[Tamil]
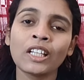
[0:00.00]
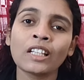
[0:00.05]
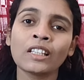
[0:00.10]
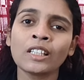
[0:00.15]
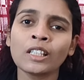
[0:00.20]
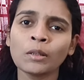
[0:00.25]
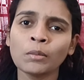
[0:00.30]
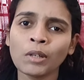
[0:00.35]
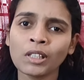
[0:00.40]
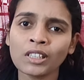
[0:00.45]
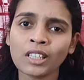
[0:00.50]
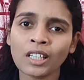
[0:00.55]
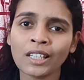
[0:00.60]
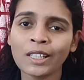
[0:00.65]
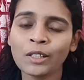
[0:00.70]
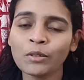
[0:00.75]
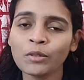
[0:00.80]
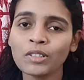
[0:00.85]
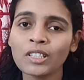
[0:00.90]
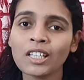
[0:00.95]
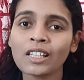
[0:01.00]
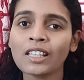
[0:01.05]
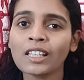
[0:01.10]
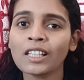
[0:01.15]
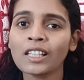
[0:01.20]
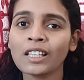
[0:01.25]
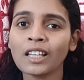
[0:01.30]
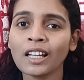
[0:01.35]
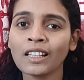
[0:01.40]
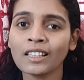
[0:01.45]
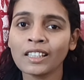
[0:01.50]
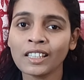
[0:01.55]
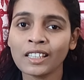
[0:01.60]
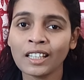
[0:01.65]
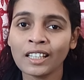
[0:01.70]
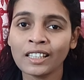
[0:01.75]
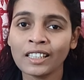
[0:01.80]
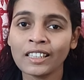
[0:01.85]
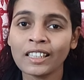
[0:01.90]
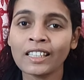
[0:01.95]
வந்து அதிகமாக தண்ணி ஊற்றி அந்த அந்த
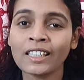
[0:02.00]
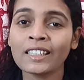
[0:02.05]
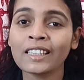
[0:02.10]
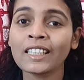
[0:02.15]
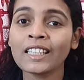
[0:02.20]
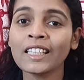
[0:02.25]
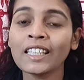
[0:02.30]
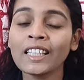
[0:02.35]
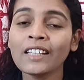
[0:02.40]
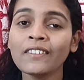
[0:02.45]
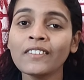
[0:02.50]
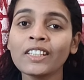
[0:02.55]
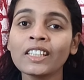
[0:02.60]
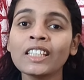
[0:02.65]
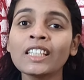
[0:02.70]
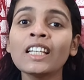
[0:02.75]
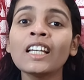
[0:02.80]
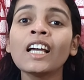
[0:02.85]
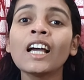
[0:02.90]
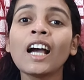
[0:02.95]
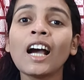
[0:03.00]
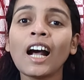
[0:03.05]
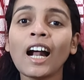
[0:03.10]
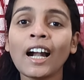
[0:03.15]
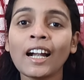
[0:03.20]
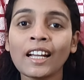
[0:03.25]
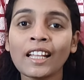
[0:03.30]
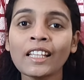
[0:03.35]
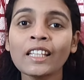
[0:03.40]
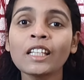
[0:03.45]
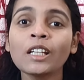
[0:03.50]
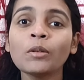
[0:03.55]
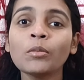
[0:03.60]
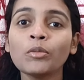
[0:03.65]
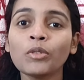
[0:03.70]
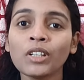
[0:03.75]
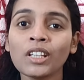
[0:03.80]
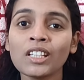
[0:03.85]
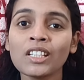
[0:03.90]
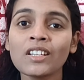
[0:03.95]
அந்த தீயை வந்து அணைக்க
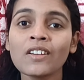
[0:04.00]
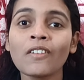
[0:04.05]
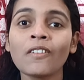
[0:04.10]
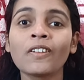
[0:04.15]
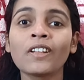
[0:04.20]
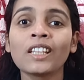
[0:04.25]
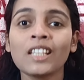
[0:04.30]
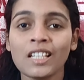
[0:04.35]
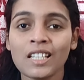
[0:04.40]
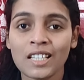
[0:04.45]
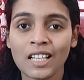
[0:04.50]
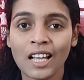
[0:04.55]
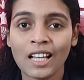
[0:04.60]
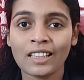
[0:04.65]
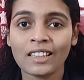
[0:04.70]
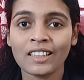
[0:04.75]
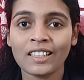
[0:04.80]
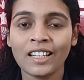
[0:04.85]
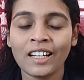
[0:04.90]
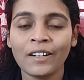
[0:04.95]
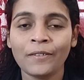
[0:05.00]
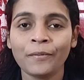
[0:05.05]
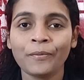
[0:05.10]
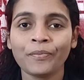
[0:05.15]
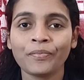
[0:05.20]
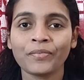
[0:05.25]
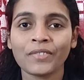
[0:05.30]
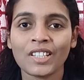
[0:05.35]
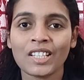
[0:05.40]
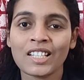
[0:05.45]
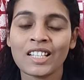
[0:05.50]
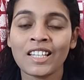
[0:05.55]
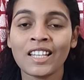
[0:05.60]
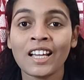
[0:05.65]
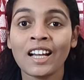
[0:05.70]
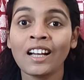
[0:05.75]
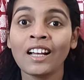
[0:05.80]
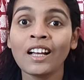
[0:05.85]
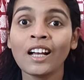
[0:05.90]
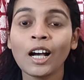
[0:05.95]
முயன்றவன் வந்து சாத்தான்
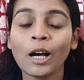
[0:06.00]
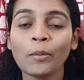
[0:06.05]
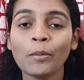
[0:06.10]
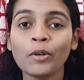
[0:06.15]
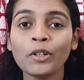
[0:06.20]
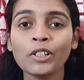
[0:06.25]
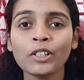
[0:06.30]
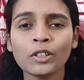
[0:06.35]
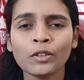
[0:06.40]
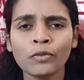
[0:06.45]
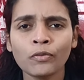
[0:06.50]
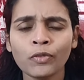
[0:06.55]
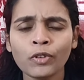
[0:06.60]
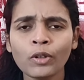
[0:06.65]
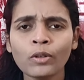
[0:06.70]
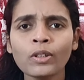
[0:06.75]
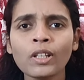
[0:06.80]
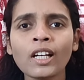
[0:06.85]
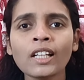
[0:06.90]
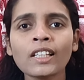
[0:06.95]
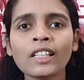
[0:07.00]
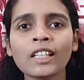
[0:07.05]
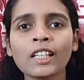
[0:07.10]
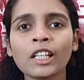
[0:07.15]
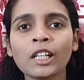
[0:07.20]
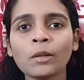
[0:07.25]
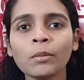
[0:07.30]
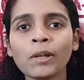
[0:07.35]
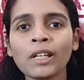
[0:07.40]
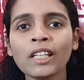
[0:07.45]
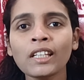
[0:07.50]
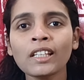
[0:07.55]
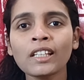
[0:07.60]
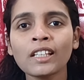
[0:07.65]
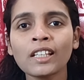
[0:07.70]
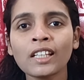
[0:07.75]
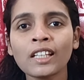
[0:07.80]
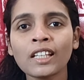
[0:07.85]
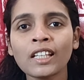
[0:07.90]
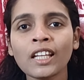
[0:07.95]
சரியா அப்போ எவ்வளோ தான் அந்த கிருபையின்
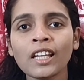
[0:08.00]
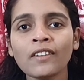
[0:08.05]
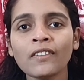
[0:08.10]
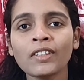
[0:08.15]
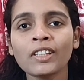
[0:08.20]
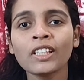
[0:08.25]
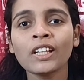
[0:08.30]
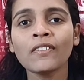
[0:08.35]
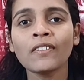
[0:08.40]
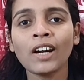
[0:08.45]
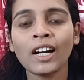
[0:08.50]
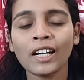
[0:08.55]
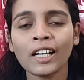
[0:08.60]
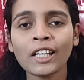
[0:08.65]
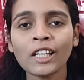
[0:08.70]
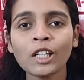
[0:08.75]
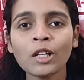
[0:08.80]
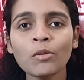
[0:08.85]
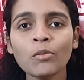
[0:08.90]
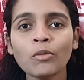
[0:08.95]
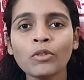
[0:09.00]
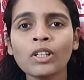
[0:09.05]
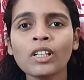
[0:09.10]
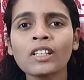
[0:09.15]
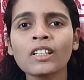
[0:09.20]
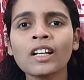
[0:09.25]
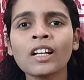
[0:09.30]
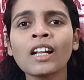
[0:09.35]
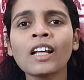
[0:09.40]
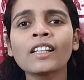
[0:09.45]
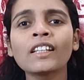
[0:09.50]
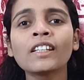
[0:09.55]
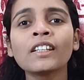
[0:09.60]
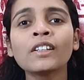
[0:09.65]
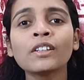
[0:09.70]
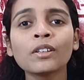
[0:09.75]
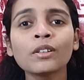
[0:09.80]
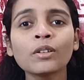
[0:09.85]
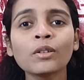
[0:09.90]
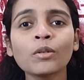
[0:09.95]
கிரியை வந்து அவன் அணைக்க முயன்றாலும் அது
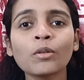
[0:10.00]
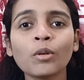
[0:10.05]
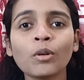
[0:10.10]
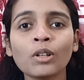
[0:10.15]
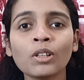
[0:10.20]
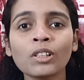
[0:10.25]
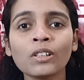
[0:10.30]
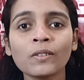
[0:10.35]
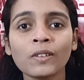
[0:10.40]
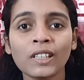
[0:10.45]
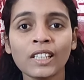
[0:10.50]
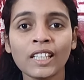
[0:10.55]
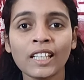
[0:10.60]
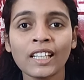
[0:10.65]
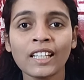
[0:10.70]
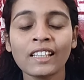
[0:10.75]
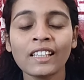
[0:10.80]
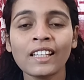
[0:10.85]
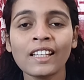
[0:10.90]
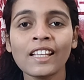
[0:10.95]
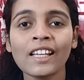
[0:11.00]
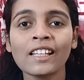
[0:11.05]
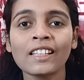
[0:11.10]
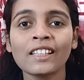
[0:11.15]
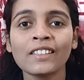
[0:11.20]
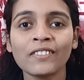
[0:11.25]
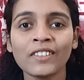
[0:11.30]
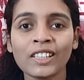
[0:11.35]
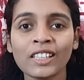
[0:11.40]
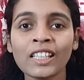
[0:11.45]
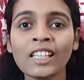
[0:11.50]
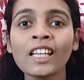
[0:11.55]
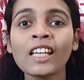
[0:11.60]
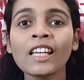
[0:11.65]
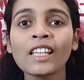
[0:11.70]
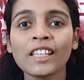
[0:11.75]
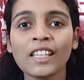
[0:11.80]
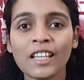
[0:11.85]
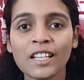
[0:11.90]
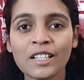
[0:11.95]
இன்னும் கொழுந்து விட்டு எரியுது இல்லையா அது வந்து
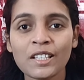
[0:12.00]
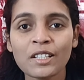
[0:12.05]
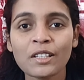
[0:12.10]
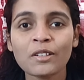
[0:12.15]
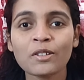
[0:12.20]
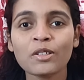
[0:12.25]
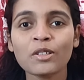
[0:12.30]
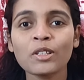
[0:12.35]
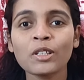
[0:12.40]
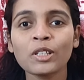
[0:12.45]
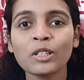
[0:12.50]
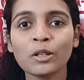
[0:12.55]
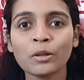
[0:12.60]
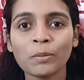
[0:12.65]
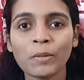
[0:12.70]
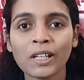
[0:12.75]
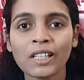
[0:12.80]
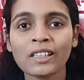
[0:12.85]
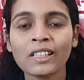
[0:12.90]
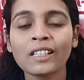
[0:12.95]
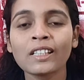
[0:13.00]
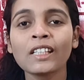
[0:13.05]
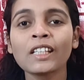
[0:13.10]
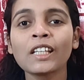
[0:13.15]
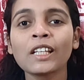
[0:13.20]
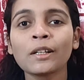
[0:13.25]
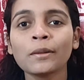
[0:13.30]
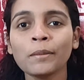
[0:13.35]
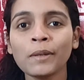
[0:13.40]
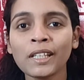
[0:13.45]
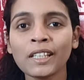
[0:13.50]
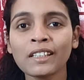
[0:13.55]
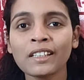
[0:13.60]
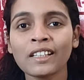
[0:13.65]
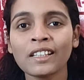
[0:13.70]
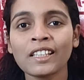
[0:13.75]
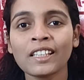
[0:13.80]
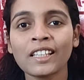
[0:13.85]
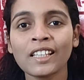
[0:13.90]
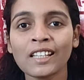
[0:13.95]
ஏசு கிறிஸ்து இன்னொரு பக்கத்துலேருந்து கிருபையின்
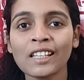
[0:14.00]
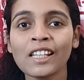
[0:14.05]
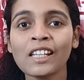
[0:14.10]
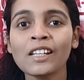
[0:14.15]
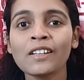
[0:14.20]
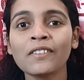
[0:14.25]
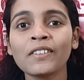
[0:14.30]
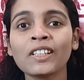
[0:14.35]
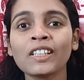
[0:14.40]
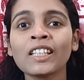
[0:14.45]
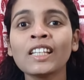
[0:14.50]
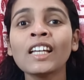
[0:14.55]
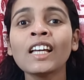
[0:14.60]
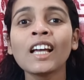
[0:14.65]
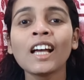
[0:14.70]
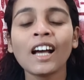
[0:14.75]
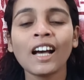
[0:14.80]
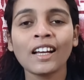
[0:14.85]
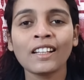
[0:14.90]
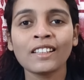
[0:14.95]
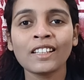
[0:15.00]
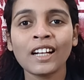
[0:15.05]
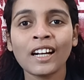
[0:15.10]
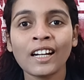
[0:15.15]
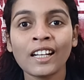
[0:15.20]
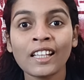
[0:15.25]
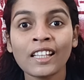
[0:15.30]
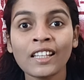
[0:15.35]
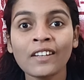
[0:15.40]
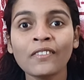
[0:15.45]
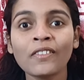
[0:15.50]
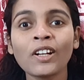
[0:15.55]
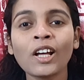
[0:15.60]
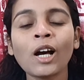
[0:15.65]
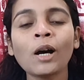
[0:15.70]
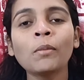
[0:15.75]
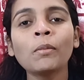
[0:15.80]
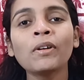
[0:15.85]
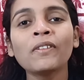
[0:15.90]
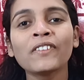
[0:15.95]
அந்த கிரியை வந்து அந்த அணைக்க
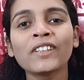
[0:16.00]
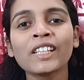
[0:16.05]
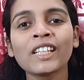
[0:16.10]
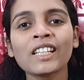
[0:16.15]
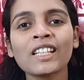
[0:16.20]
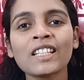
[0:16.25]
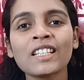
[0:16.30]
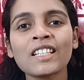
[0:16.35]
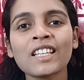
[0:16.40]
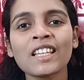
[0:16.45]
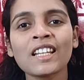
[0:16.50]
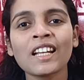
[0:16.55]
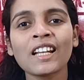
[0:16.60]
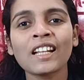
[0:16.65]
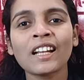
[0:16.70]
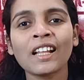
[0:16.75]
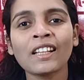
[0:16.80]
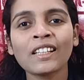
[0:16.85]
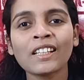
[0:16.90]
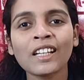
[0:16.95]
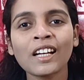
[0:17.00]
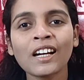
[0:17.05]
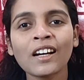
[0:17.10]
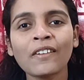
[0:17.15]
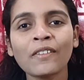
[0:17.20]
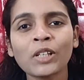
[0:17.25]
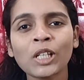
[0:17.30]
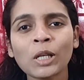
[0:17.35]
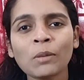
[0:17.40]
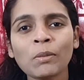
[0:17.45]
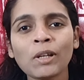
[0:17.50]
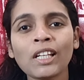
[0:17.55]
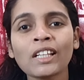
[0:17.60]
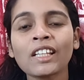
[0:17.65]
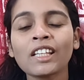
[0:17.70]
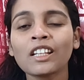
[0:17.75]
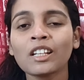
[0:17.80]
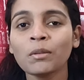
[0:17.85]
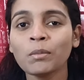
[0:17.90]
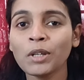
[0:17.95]
விடாமல் வந்து என்ன செய்கிறார் அதுக்காக அவனுக்கு மேலே
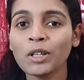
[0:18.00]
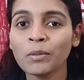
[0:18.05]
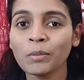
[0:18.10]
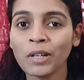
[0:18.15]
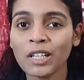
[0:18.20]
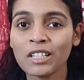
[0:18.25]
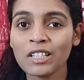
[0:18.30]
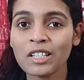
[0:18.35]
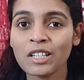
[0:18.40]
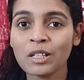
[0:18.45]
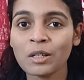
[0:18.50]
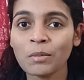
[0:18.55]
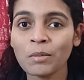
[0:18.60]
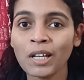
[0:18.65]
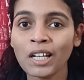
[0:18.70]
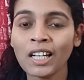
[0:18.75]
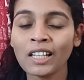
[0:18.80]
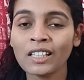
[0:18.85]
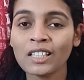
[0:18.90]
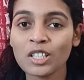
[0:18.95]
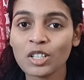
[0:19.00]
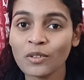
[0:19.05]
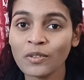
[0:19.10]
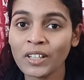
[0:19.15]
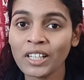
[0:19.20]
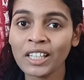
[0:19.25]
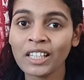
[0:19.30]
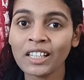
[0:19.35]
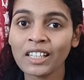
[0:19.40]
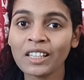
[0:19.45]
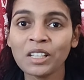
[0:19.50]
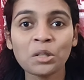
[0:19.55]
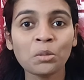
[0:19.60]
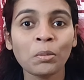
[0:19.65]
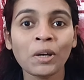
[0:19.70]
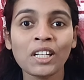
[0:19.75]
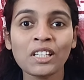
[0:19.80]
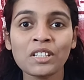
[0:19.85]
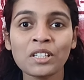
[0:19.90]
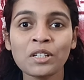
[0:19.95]
கிருபியை மனுஷனுக்கு மேலே அது சிவருங்கிறது
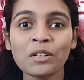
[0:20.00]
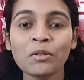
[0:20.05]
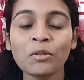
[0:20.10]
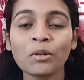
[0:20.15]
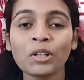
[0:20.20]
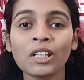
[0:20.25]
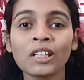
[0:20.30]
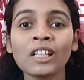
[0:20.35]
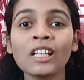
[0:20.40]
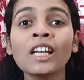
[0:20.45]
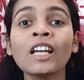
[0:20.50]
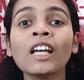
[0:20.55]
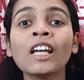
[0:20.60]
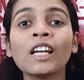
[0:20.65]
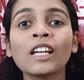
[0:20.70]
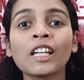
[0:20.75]
அந்த மனுஷனை குறிக்குது